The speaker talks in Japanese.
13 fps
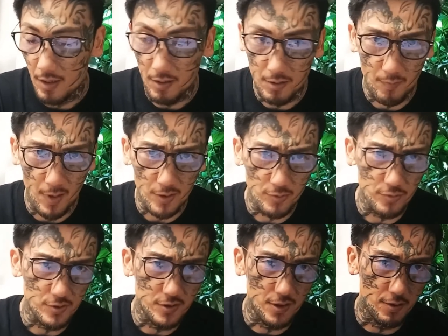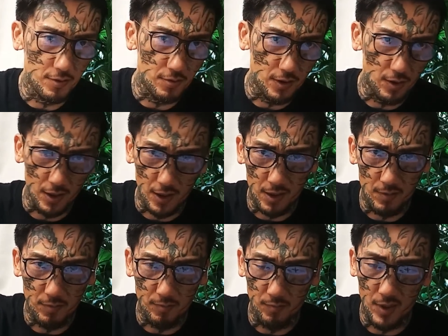あれは丸の内線っていうあの赤
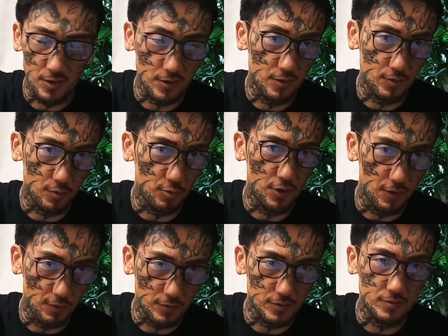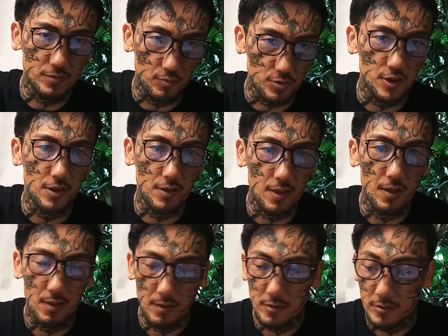い丸いとこだよ、つって教え
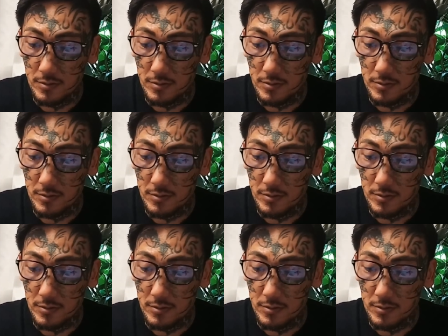て。